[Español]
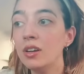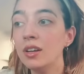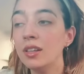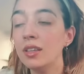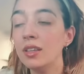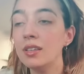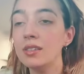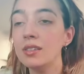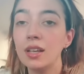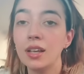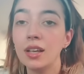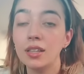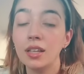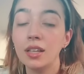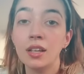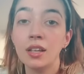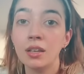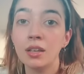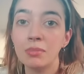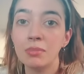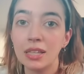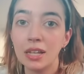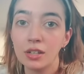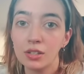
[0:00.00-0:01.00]
dice que tienen que
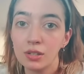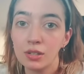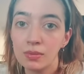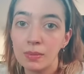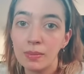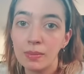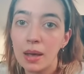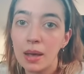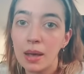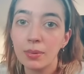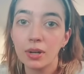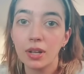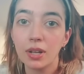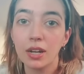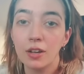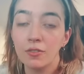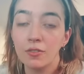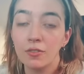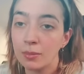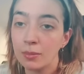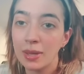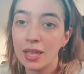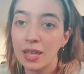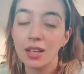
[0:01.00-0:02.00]
matar a su mamá porque es la
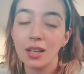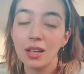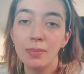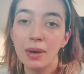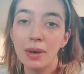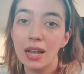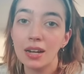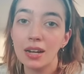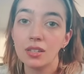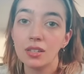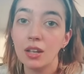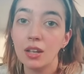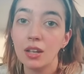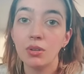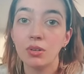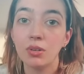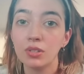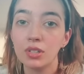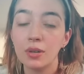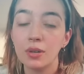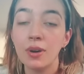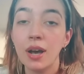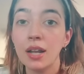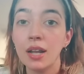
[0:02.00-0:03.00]
forma de escaparse y luego
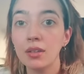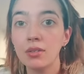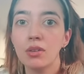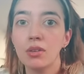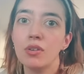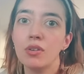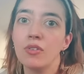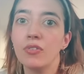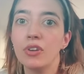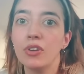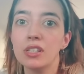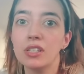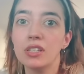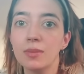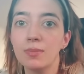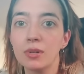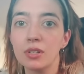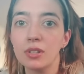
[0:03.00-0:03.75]
se van y viven felices por